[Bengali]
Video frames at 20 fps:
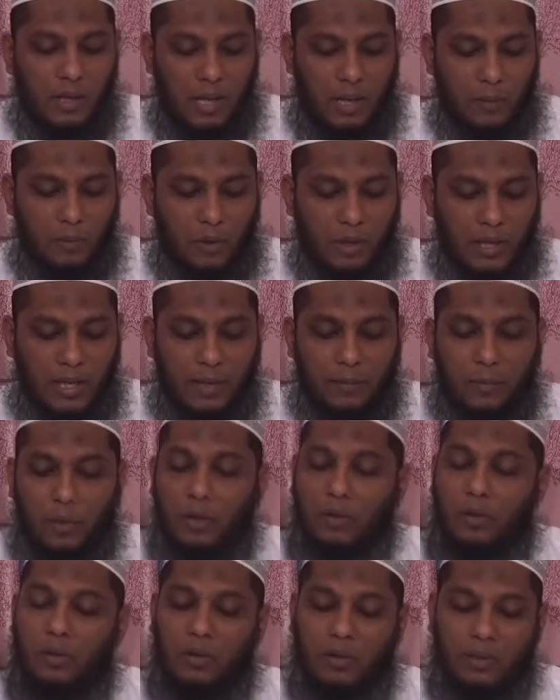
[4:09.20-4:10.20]
এবং এর
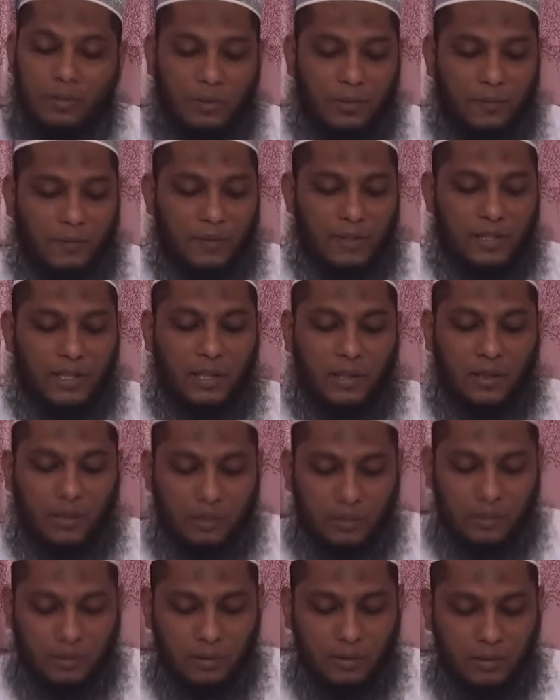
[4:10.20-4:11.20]
বরকত এবং
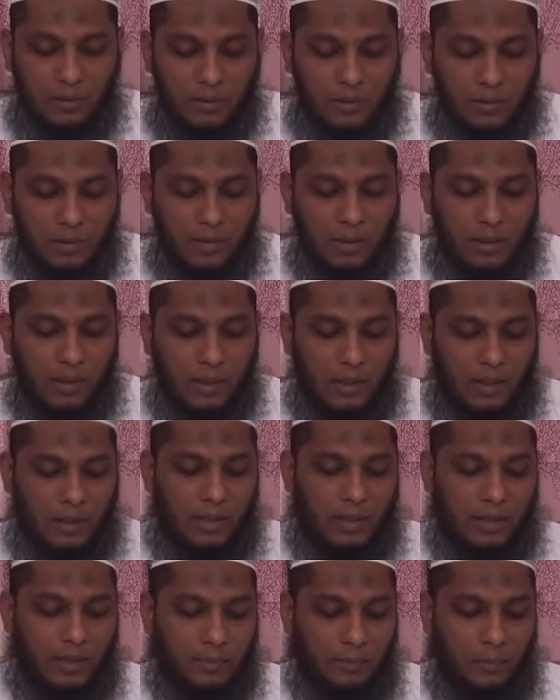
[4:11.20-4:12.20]
ফজিলত
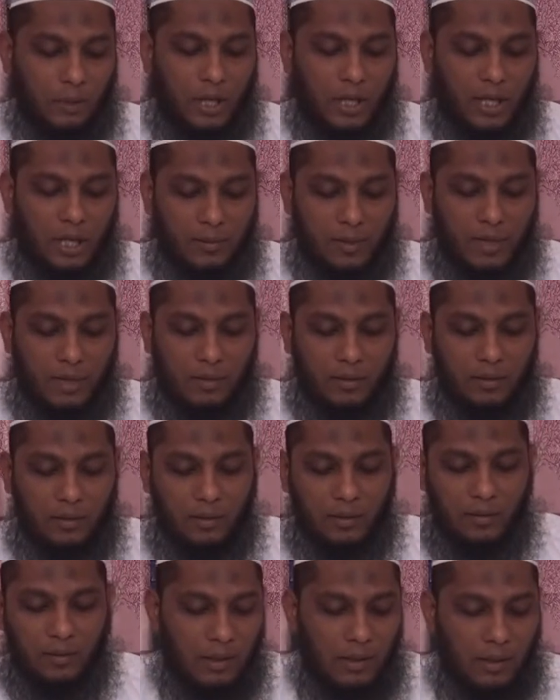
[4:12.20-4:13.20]
আল্লাহ রব্বুল আলমিন
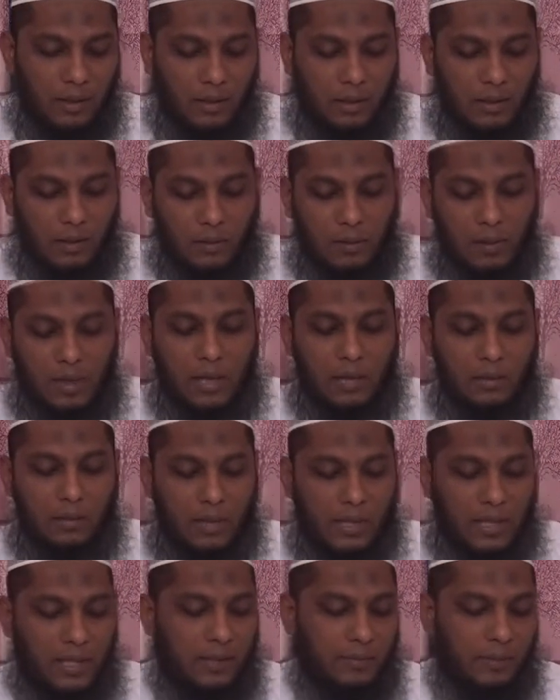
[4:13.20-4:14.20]

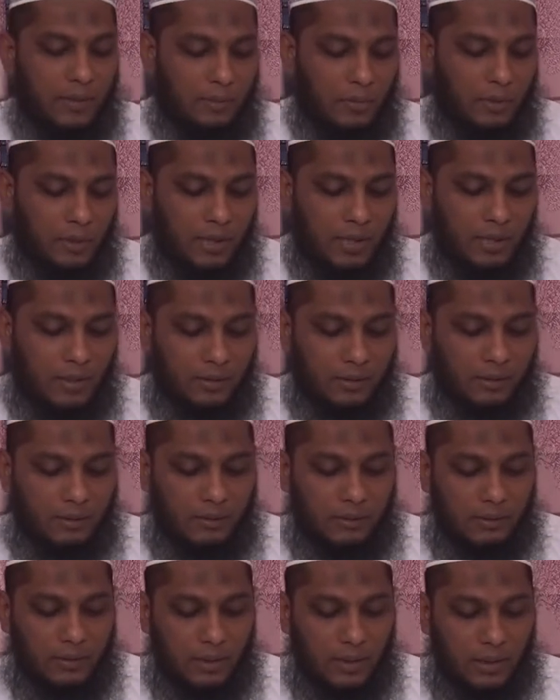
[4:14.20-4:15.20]
করানুল করিমের মধ্যে
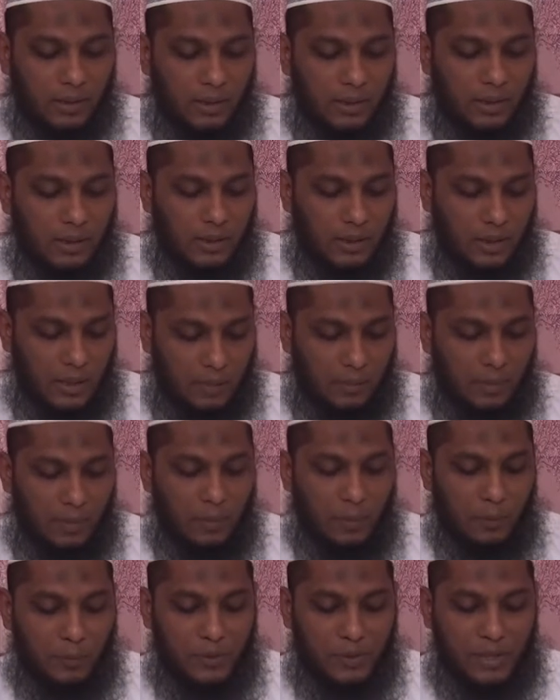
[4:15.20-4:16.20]

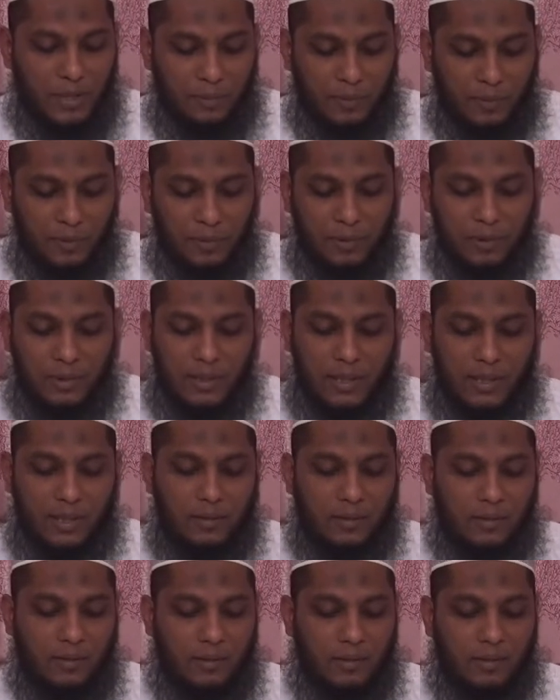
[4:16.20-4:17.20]
এভাবে উপস্থাপন করেছেন
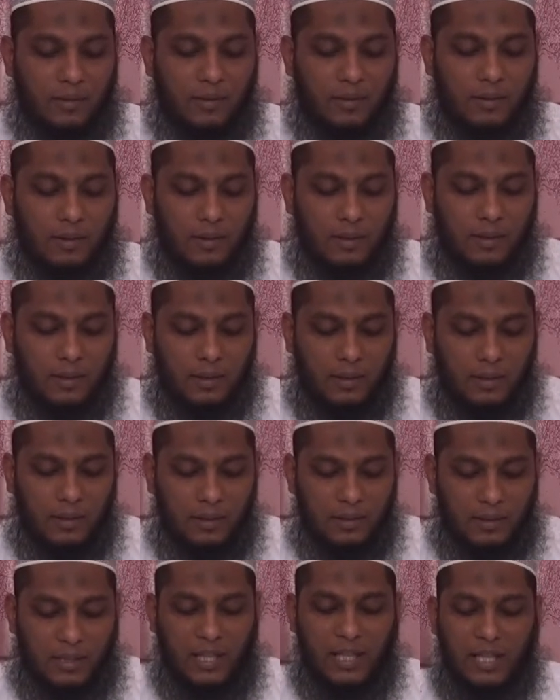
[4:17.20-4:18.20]

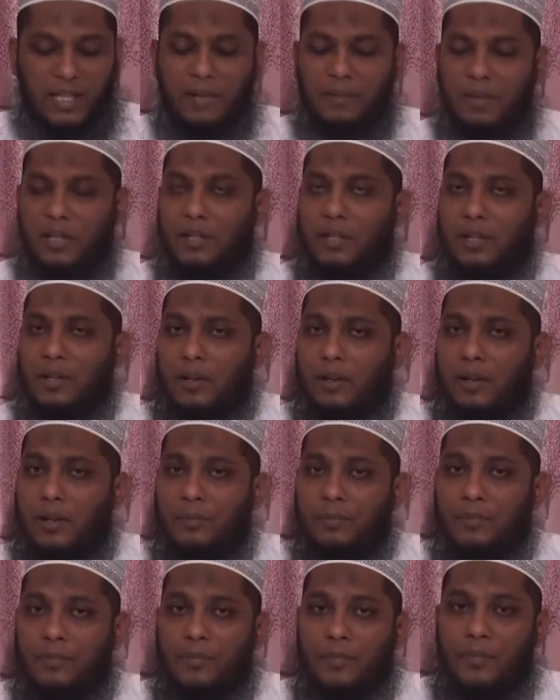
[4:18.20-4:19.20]
যে হে ইমানদাররা
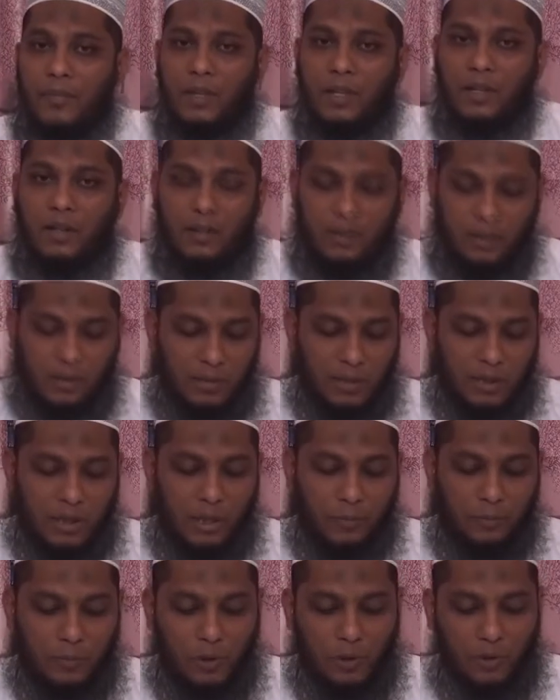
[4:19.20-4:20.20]

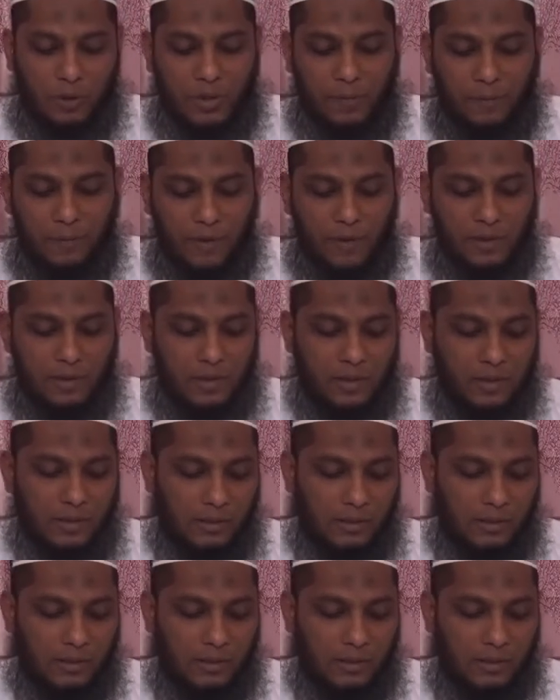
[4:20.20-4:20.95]
তোমাদের উপর রোজা ফরজ